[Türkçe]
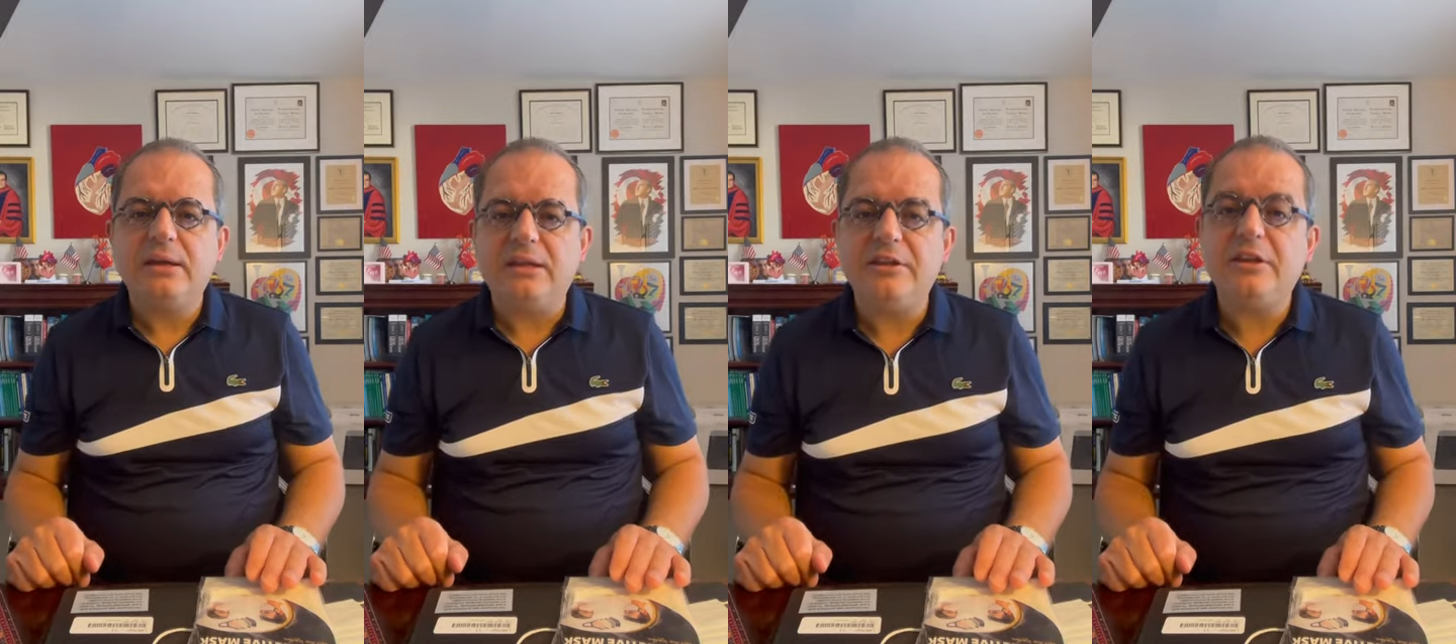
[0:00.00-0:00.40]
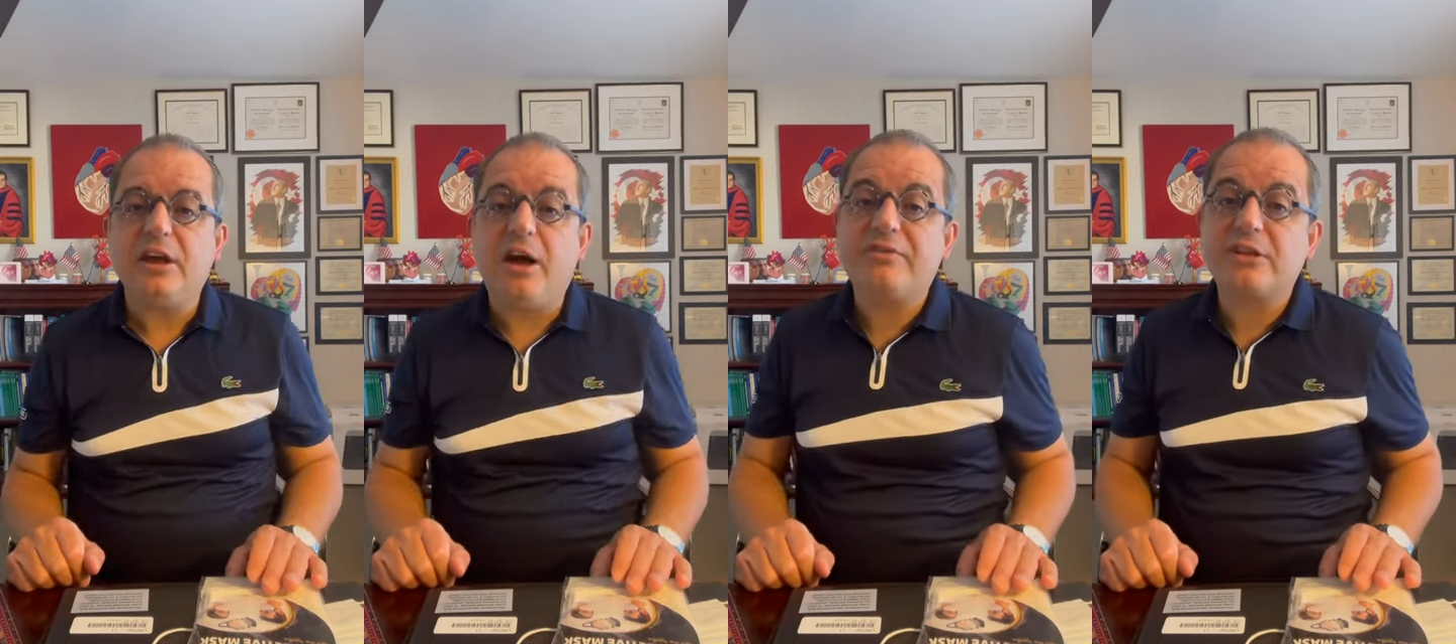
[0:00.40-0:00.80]

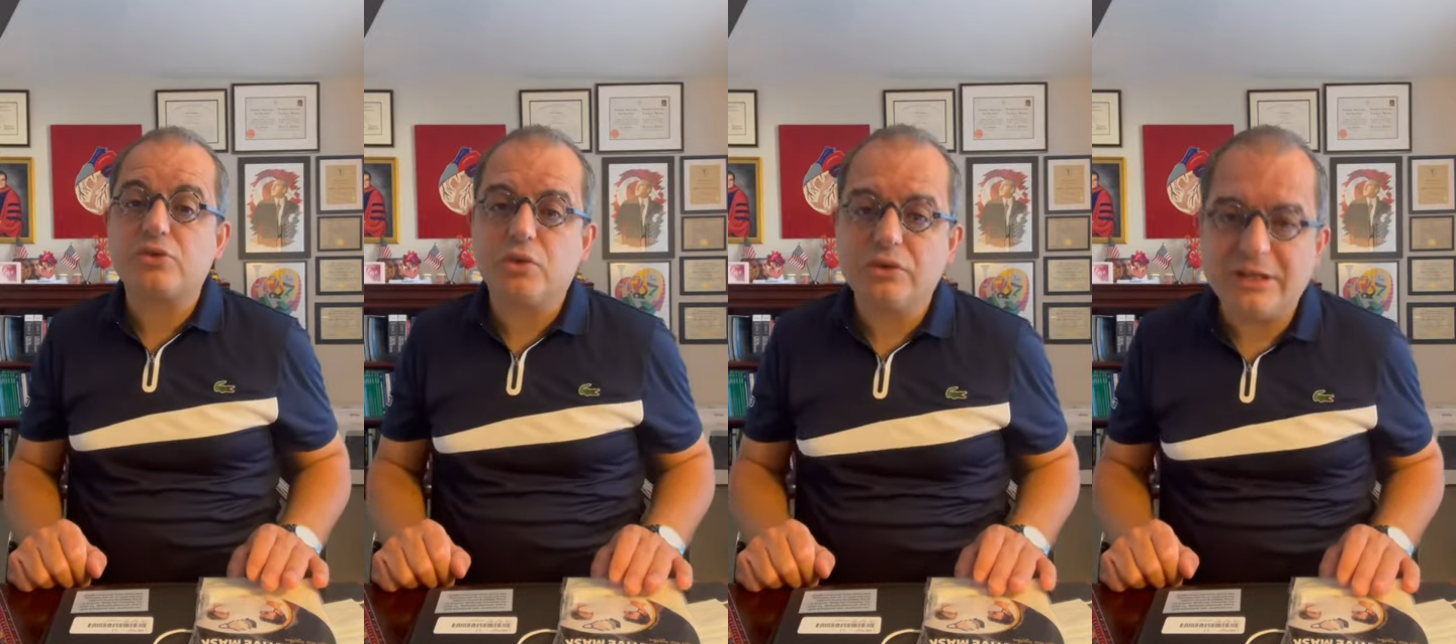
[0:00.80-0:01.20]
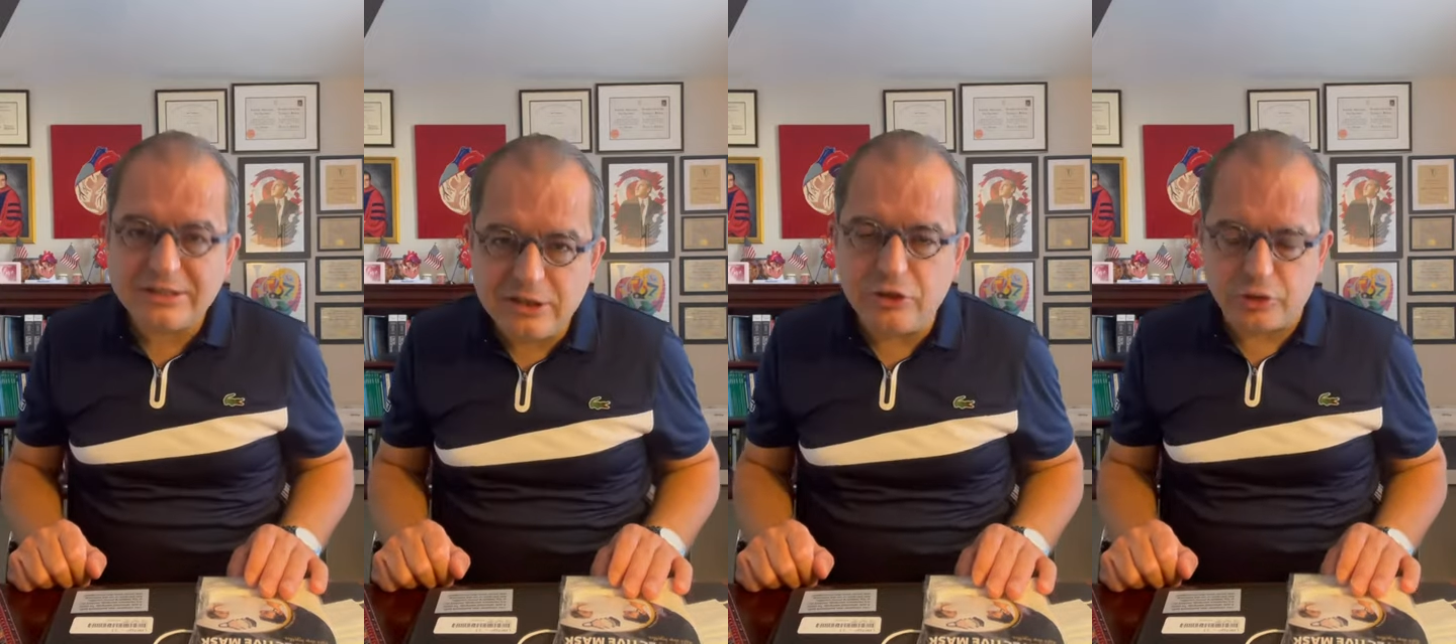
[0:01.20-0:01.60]
iyi hafta
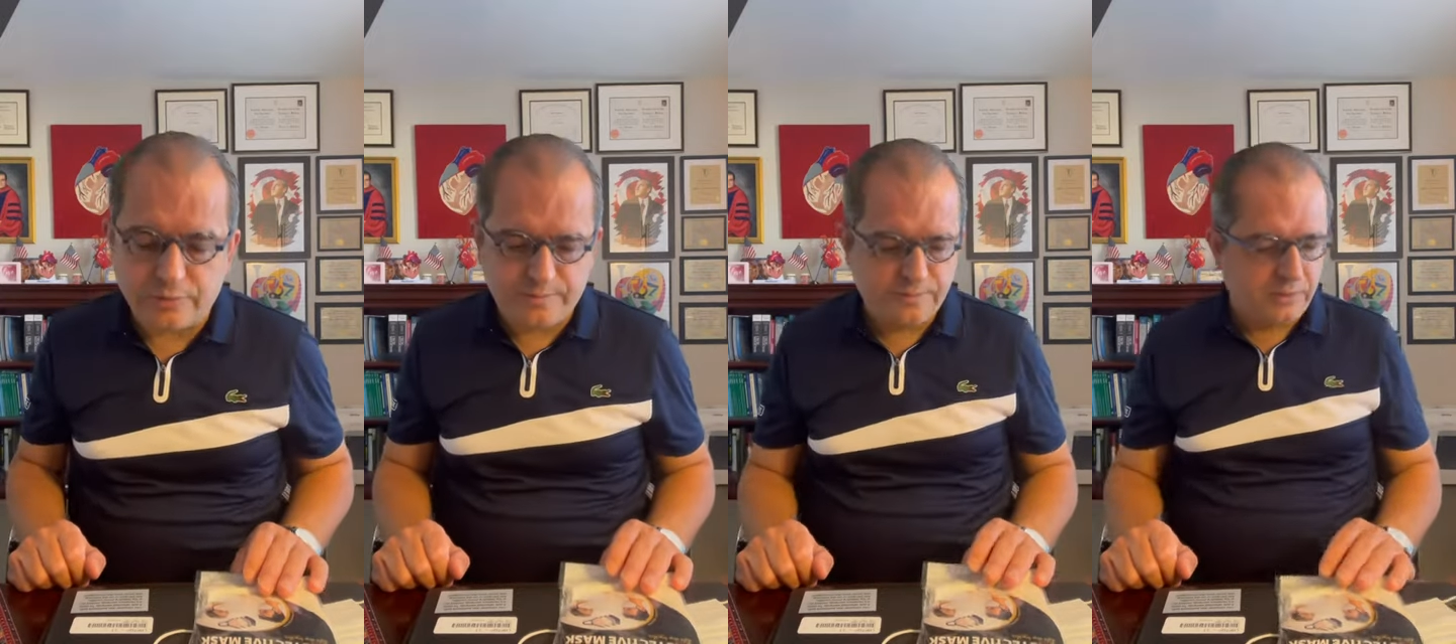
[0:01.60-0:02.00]
sonları diliyorum.